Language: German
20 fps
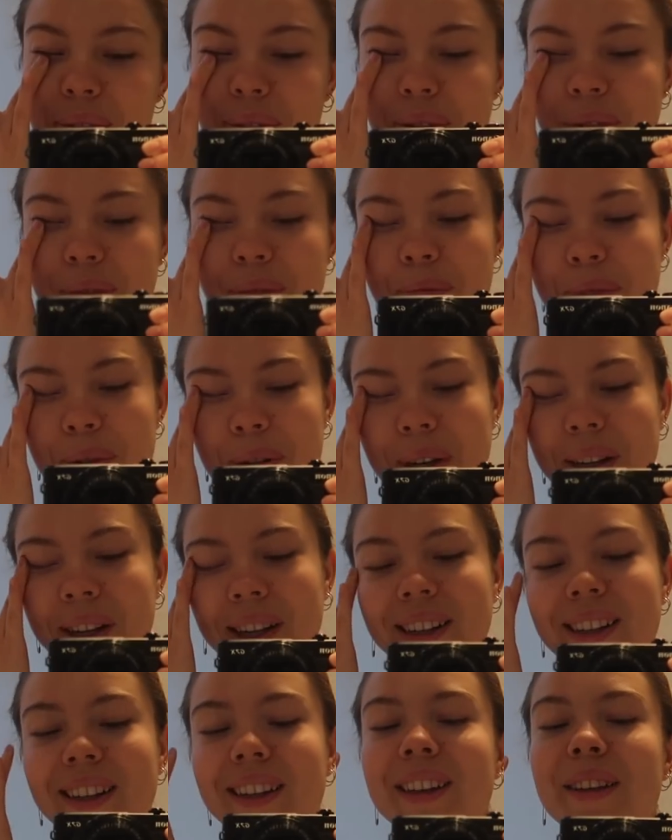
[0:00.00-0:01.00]
Guten
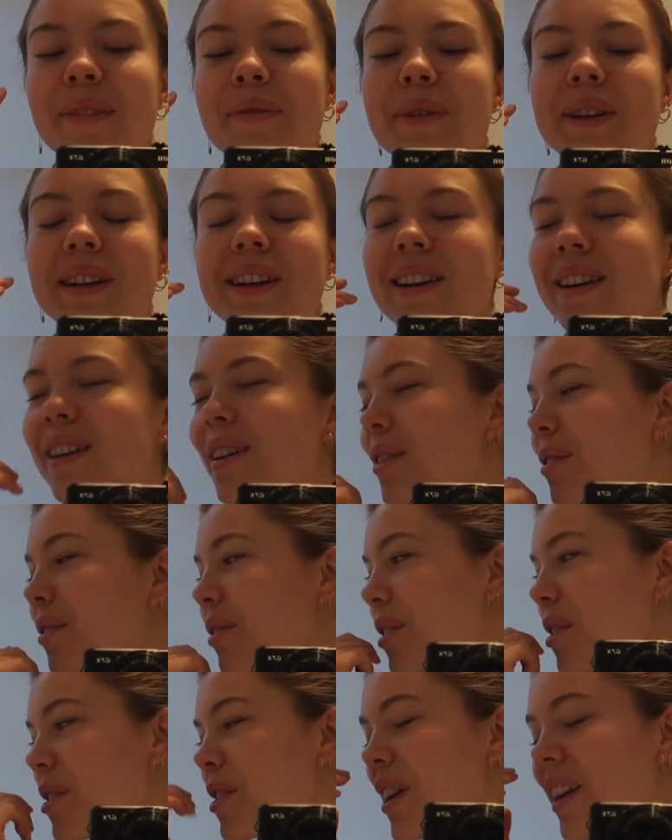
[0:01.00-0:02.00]
Morgen, ich bin gerade
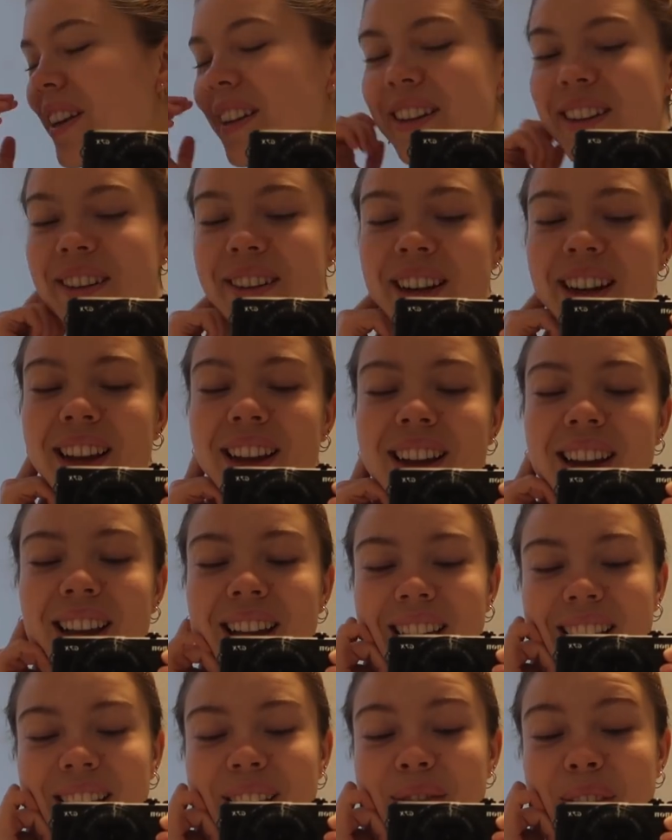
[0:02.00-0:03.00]
aufgestanden.
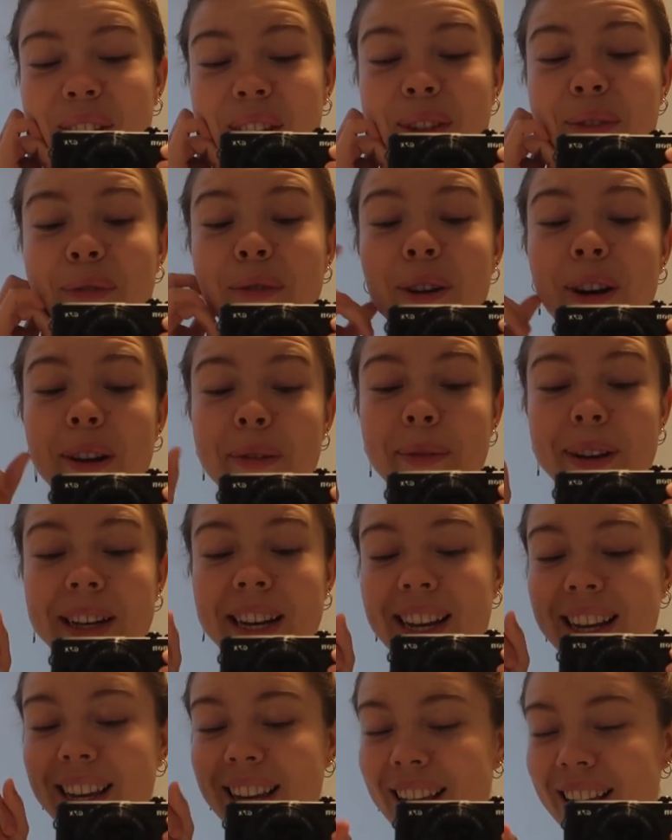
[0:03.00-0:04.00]
Weißt du, woran man
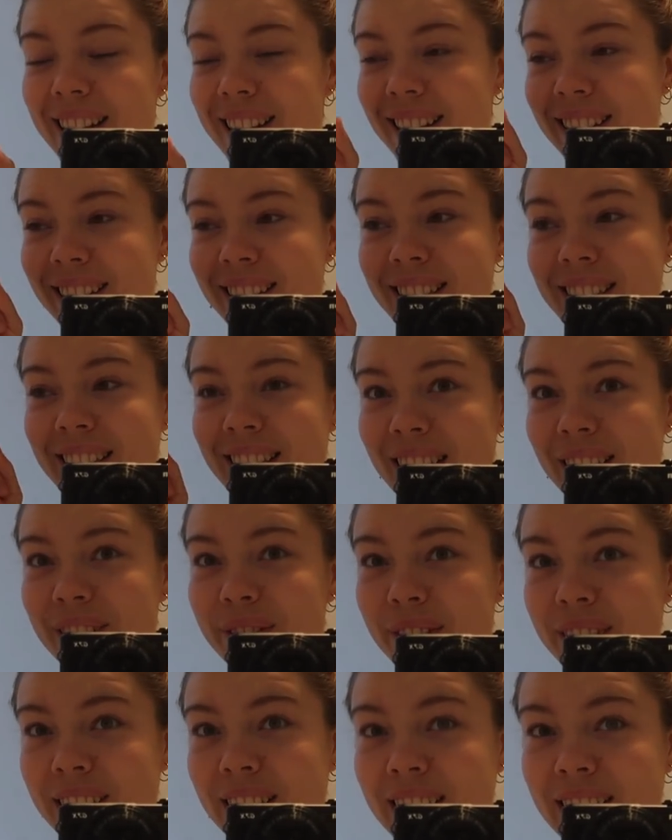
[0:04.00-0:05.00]
erkennt, dass Zeit
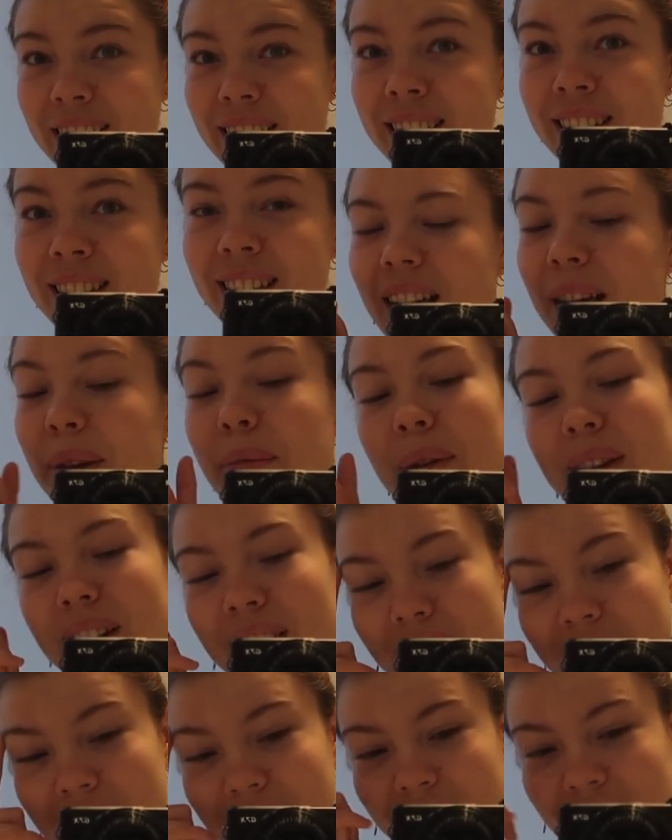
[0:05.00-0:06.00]
vergeht? An
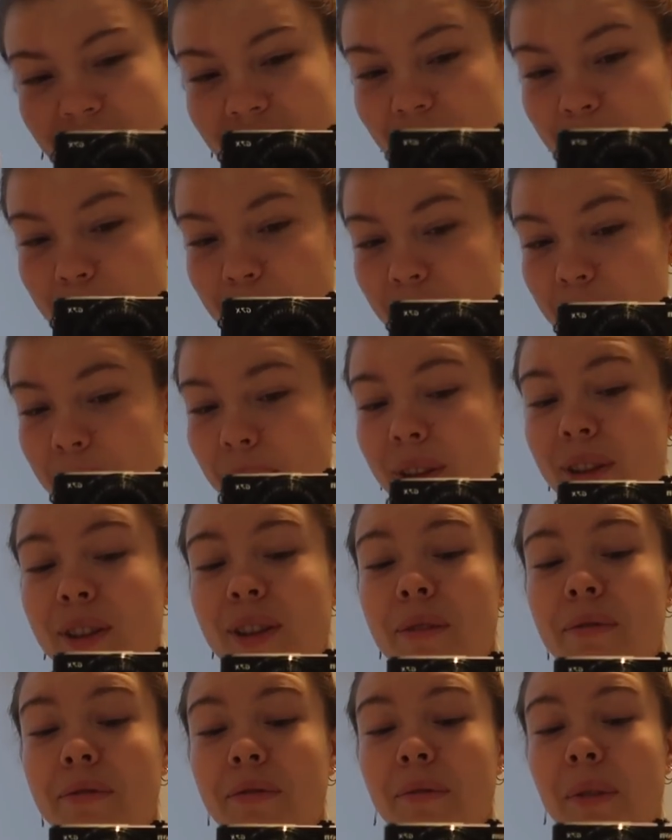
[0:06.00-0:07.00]
meinen Haaren. Ich kann mir nämlich einen
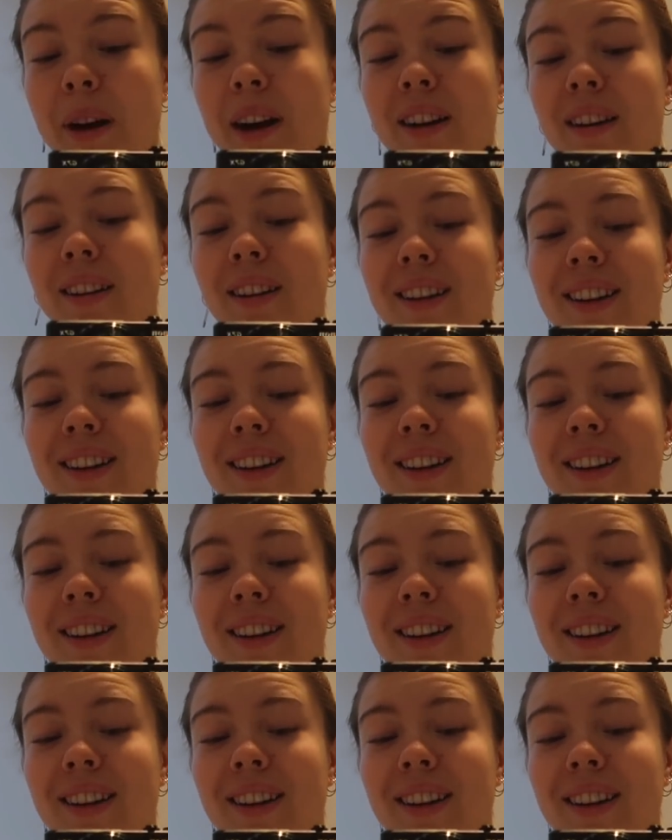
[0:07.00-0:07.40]
Topf machen.